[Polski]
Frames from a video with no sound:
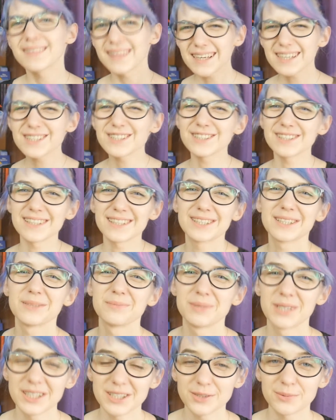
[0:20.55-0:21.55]
Tak czy inaczej
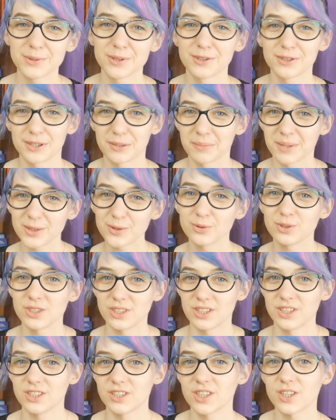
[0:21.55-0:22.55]
przejdźmy do tematu
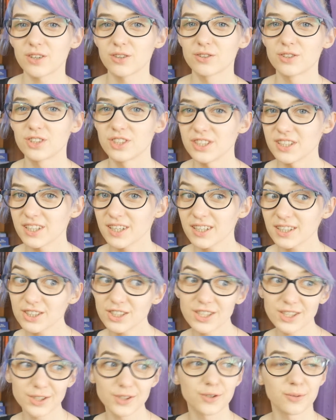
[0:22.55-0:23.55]
dzisiejszego odcinka,
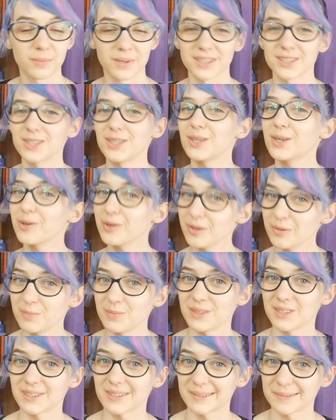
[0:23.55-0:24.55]
czyli do Matki
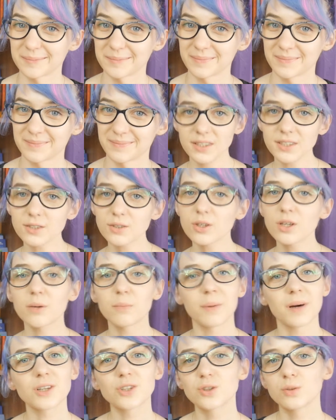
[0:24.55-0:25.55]
Gołębicy. Jest ona
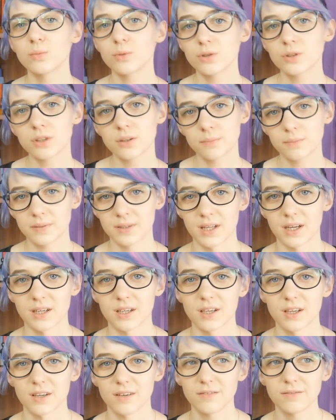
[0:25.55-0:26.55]
bardzo mądrym
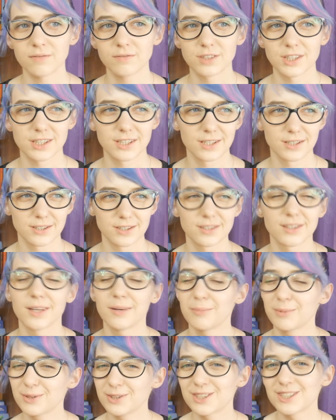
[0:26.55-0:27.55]
ptakiem, w zasadzie
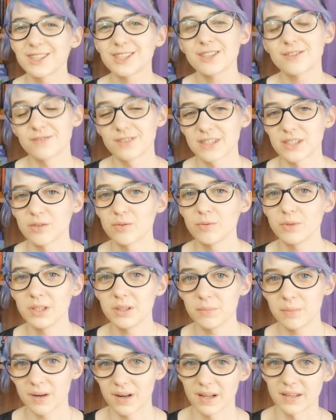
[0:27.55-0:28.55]
najmądrzejszym w całej
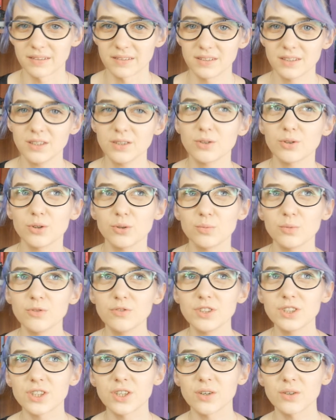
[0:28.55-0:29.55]
Nibylandii, no i
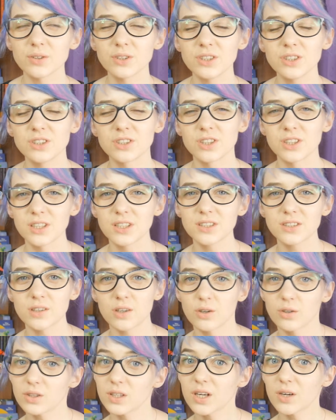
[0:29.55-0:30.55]
mówi się o niej, że jest
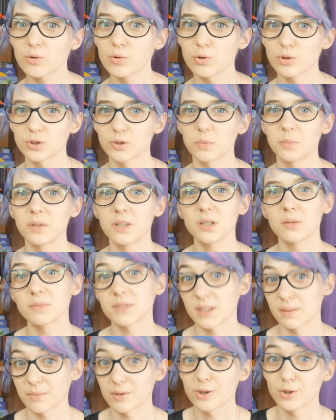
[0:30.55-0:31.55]
ona uosobieniem
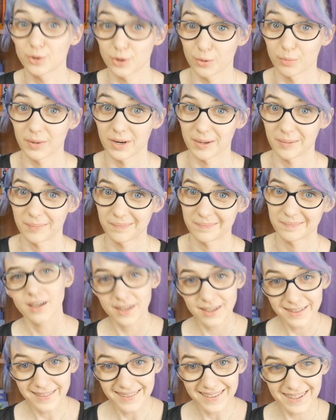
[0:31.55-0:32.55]
samego dobra.
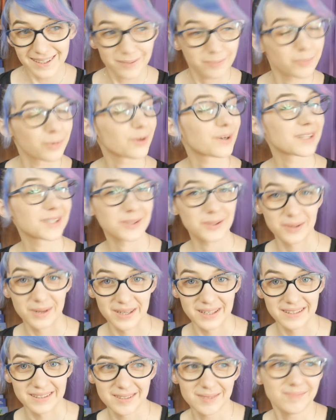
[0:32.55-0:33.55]
Jednak po raz
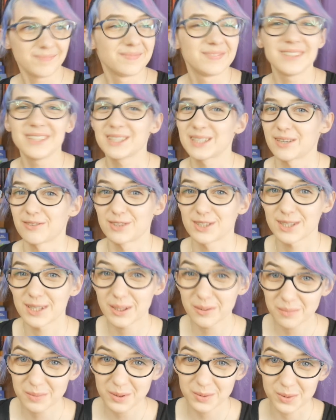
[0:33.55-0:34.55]
kolejny nie zawsze
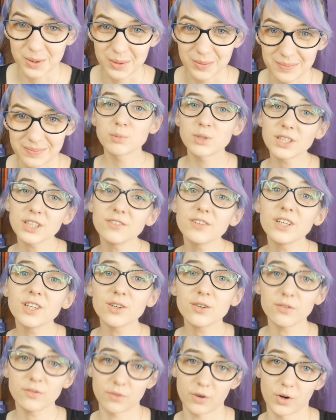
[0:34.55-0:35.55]
tak było. Przed
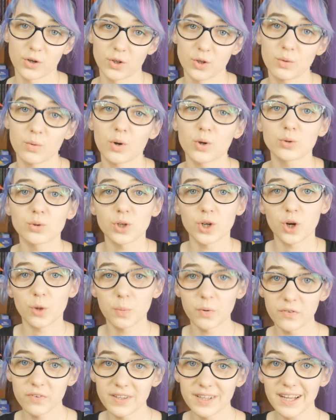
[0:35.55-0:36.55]
Wielką Wojną, o której
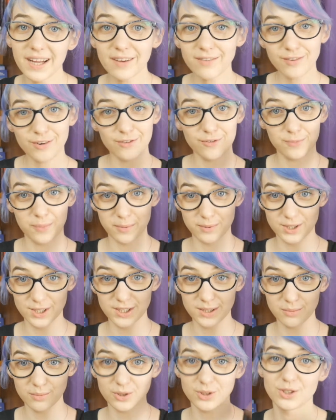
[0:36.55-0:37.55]
opowiadałam Wam w
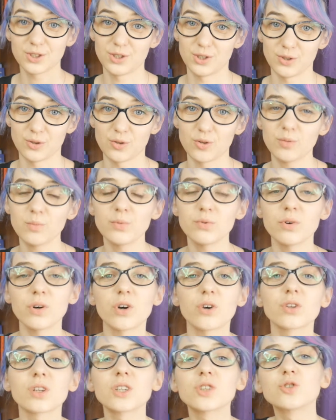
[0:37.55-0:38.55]
poprzednim odcinku,
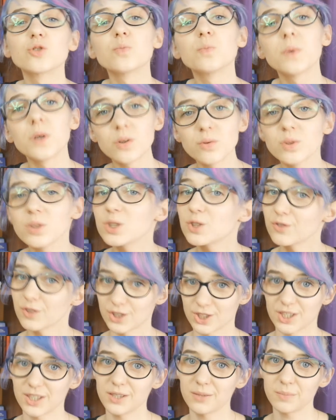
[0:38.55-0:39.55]
było ona zupełnie
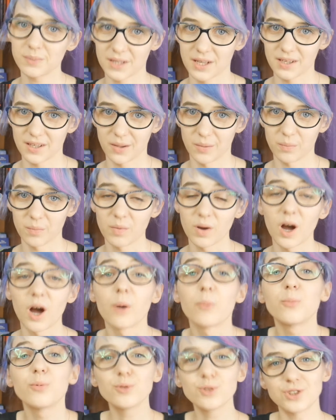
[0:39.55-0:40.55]
zwyczajnym ptakiem,
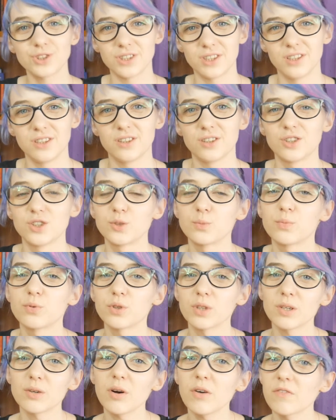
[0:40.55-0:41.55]
a później, gdy
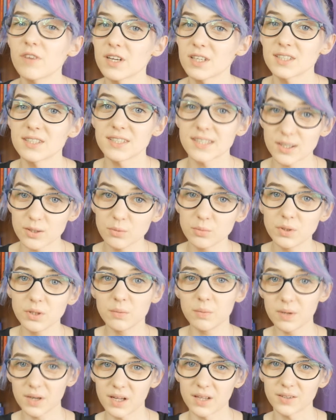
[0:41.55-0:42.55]
spłonęła wraz z całą
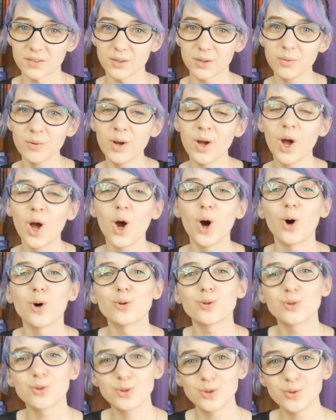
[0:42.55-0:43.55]
Nieblandią,
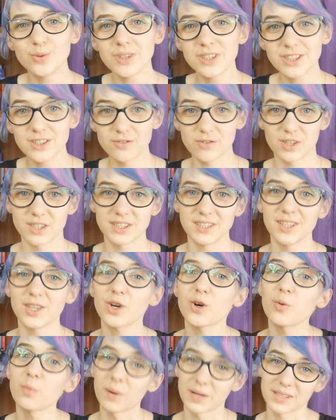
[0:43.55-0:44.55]
odrodziła się właśnie
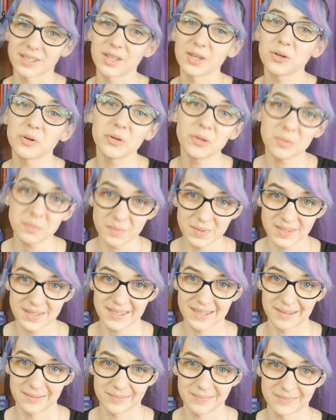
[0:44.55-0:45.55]
jako matka
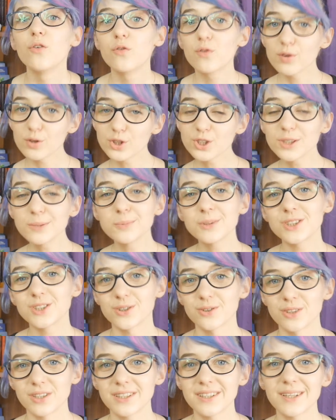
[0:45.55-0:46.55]
gołębica. Wróżki
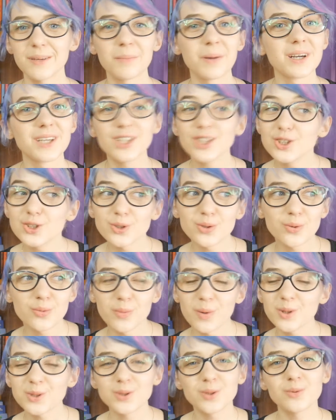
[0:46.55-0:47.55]
przyciągnięte magiczną
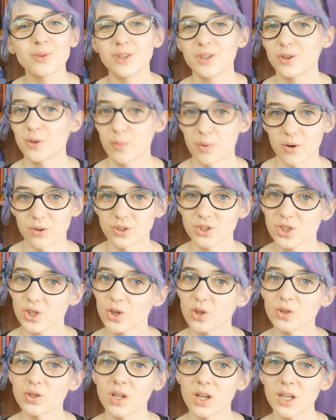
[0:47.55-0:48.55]
mocą jej dobroci
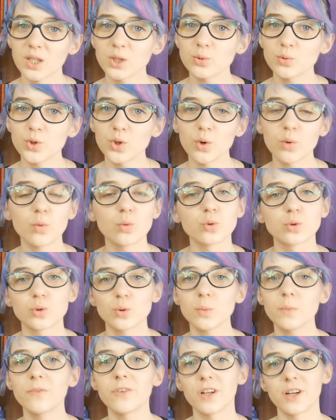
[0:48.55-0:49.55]
odnalazły ją u
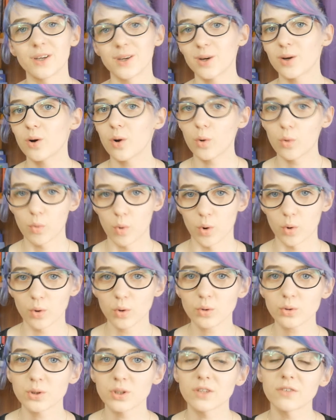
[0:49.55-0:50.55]
stóp wielkiego
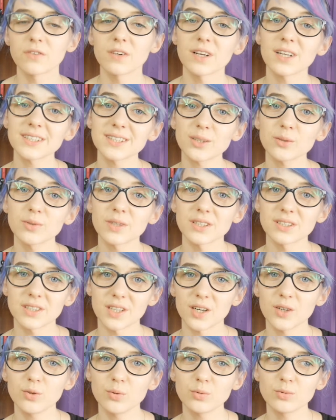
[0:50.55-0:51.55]
głogu, który wyrastał na
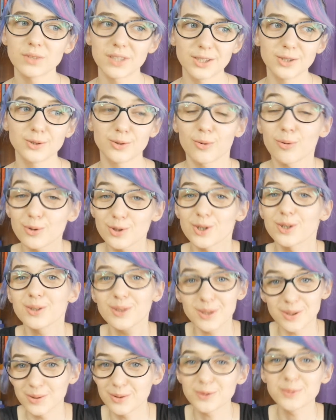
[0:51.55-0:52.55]
skraju tej
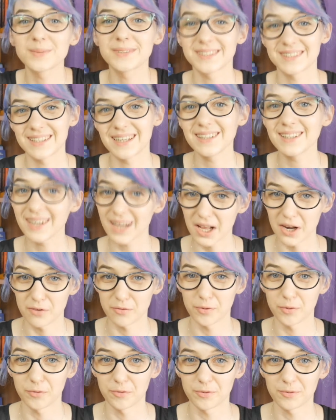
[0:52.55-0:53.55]
skurczonej już przystani
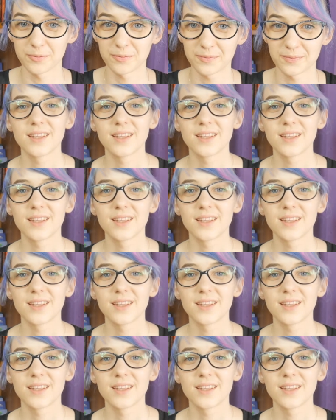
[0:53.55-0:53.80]
elfów.